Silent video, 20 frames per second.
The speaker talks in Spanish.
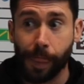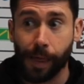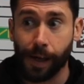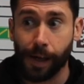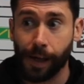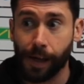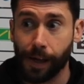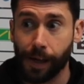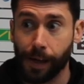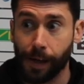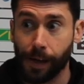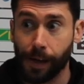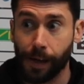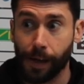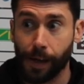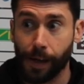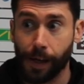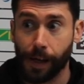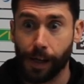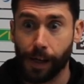
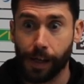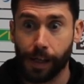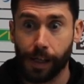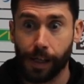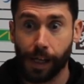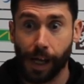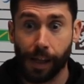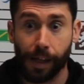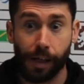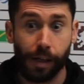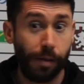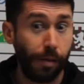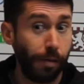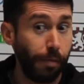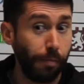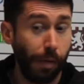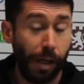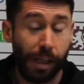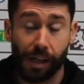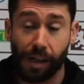Eh, y nada,
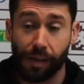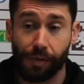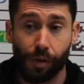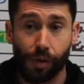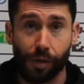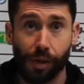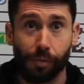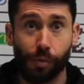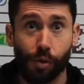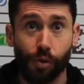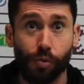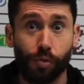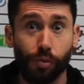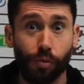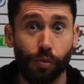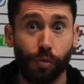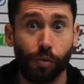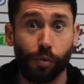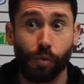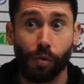y mañana afrontamos
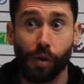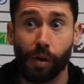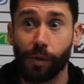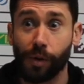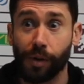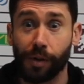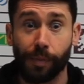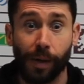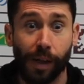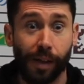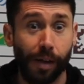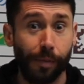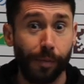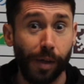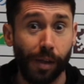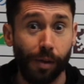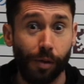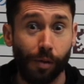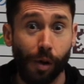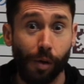un, nuevo
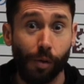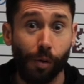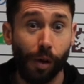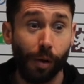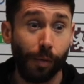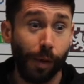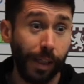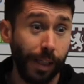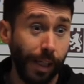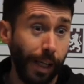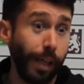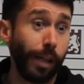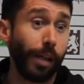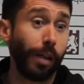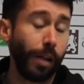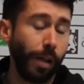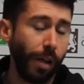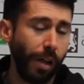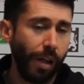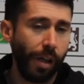desplazamiento a Huelva, ya
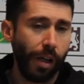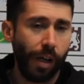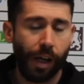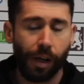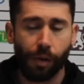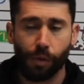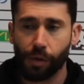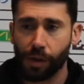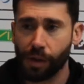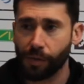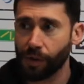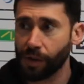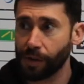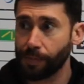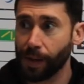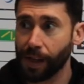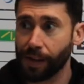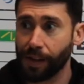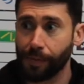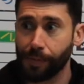el último
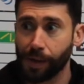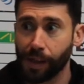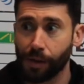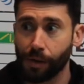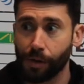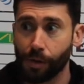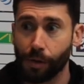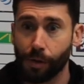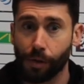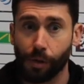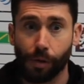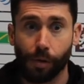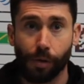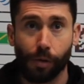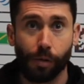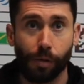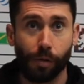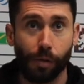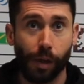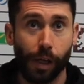
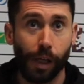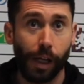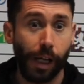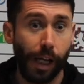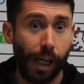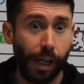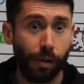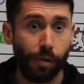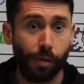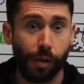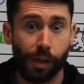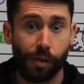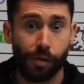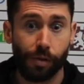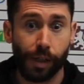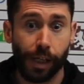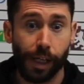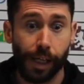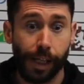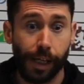desplazamiento eh, largo que
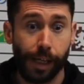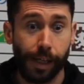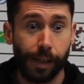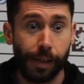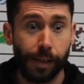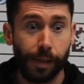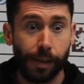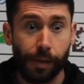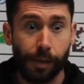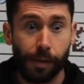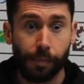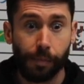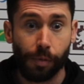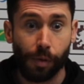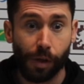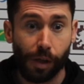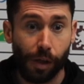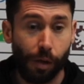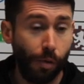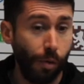nos queda
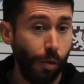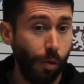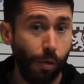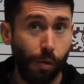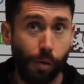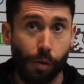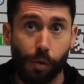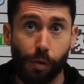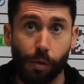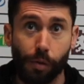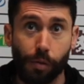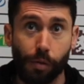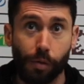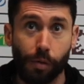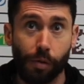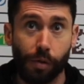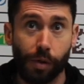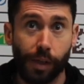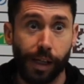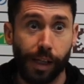porque luego
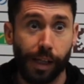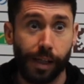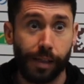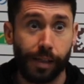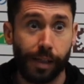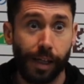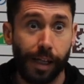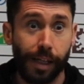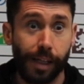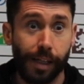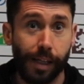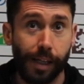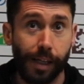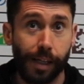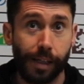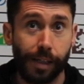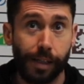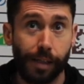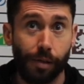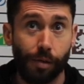nos quedan
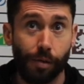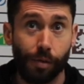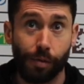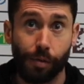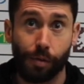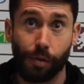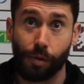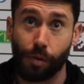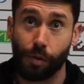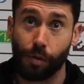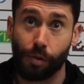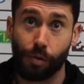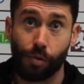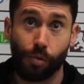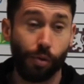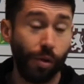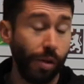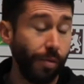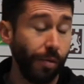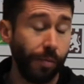salidas, los,
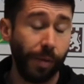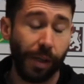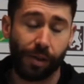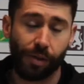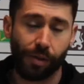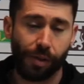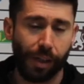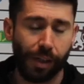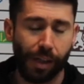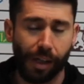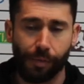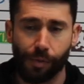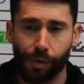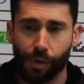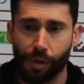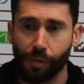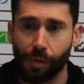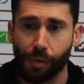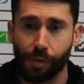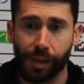últimos partidos que tenemos
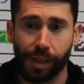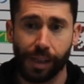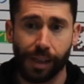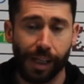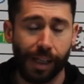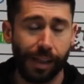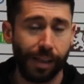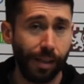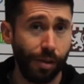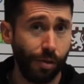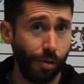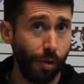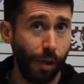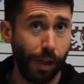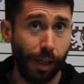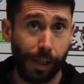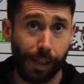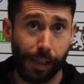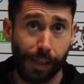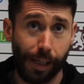como visitantes
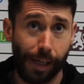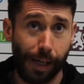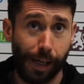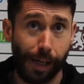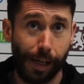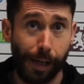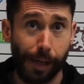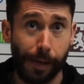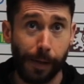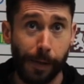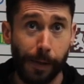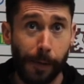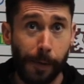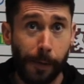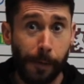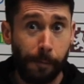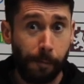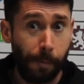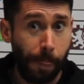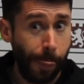son aquí
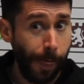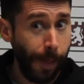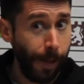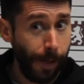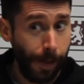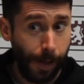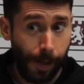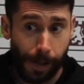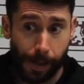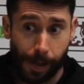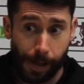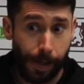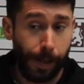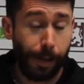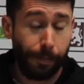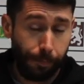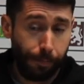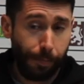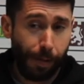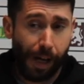eh,
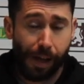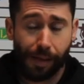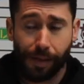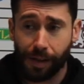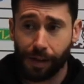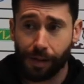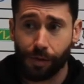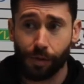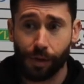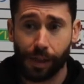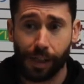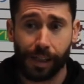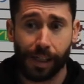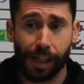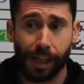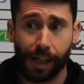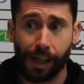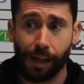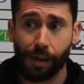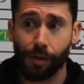en Cáceres contra
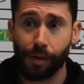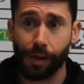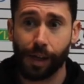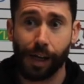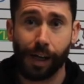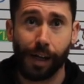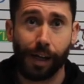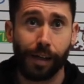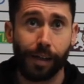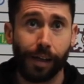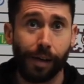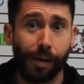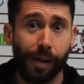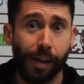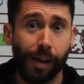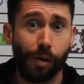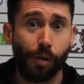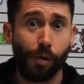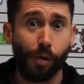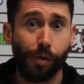Sagrado y a,
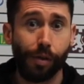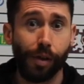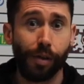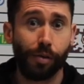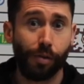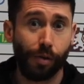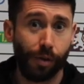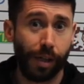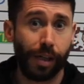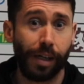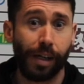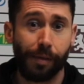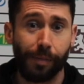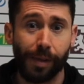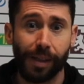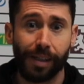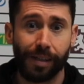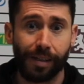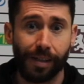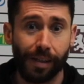Badajoz, entonces
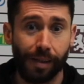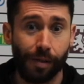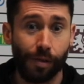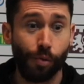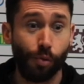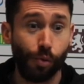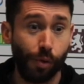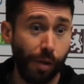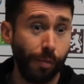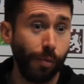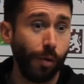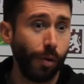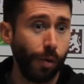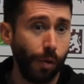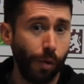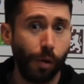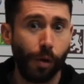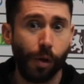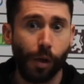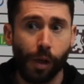realmente este es el
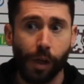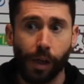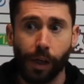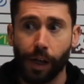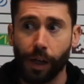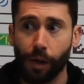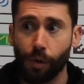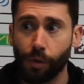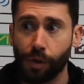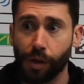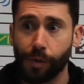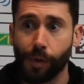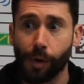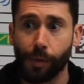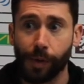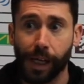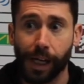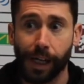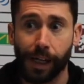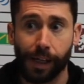último, el último
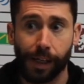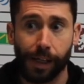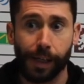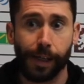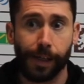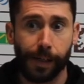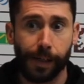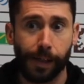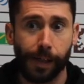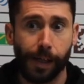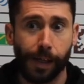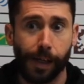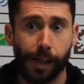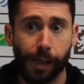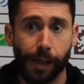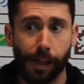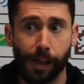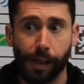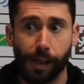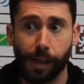viaje
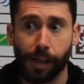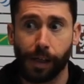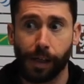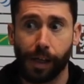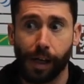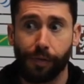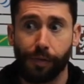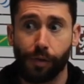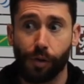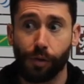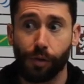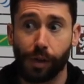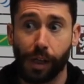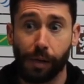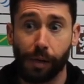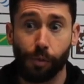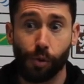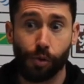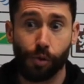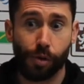eh, que
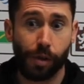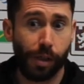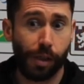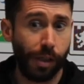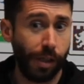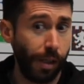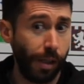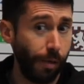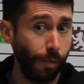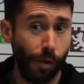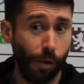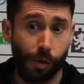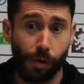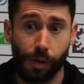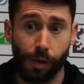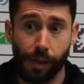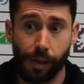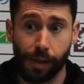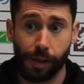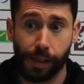afrontamos y
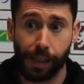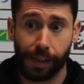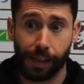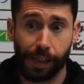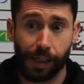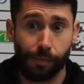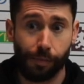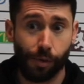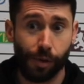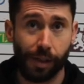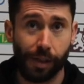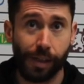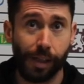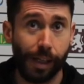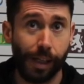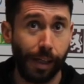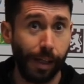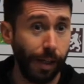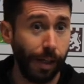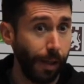bueno, y ya tenemos
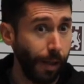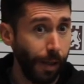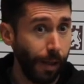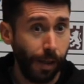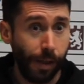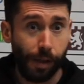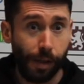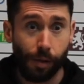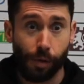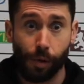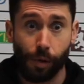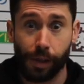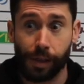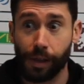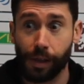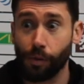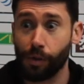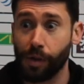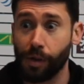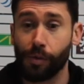este
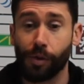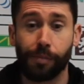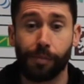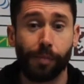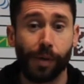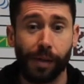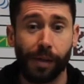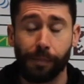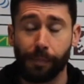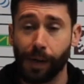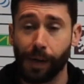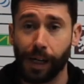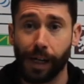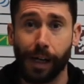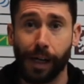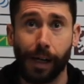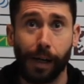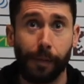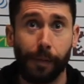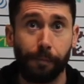este último sprint
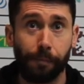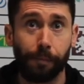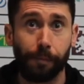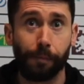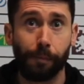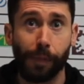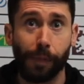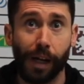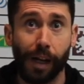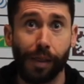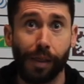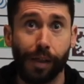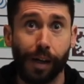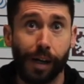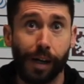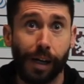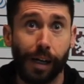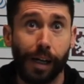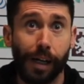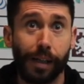para, para
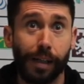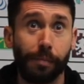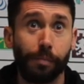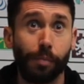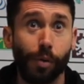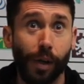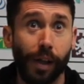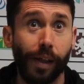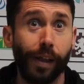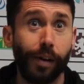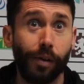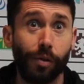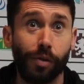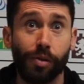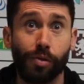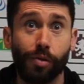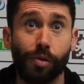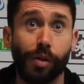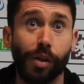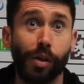cerrar la temporada.
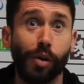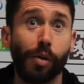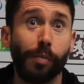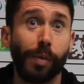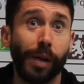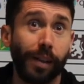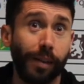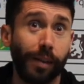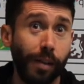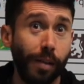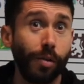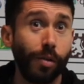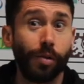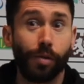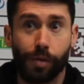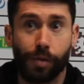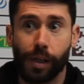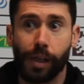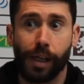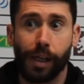Estos cinco
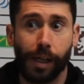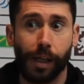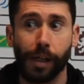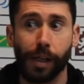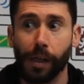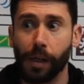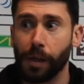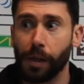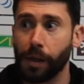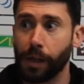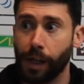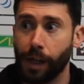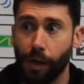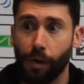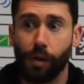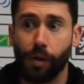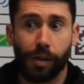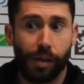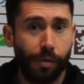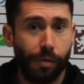partidos que, el
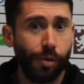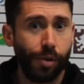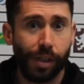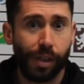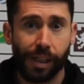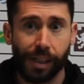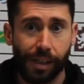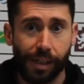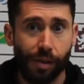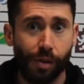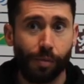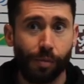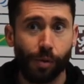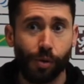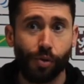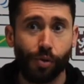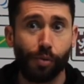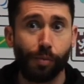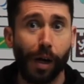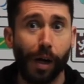objetivo sigue siendo
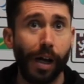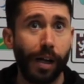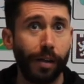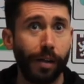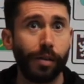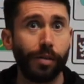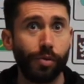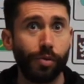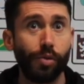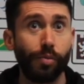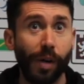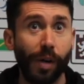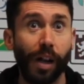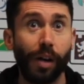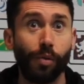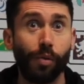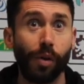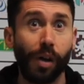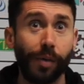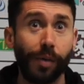pues, sumar, sumar
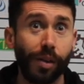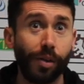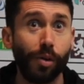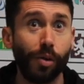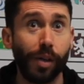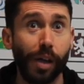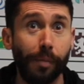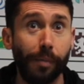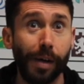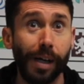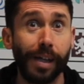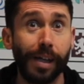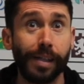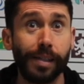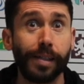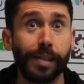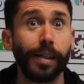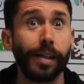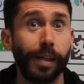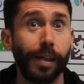alguna victoria
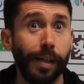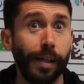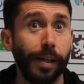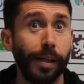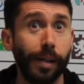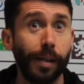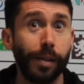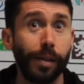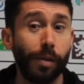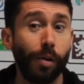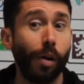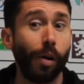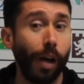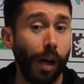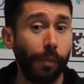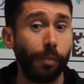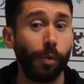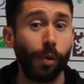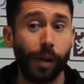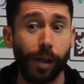más eh, y
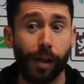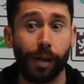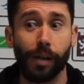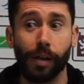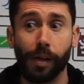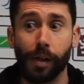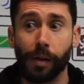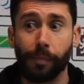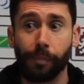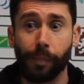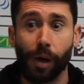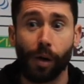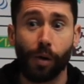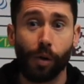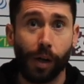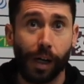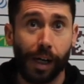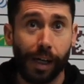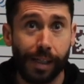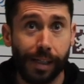ojalá poder
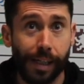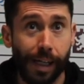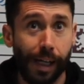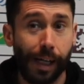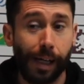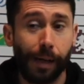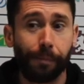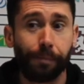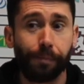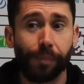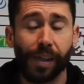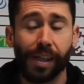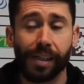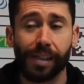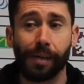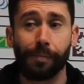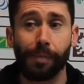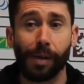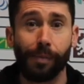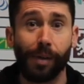mejorar esa,
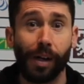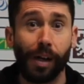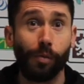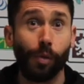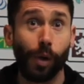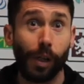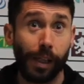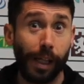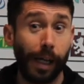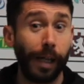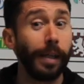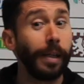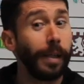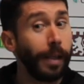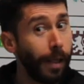esa primera vuelta.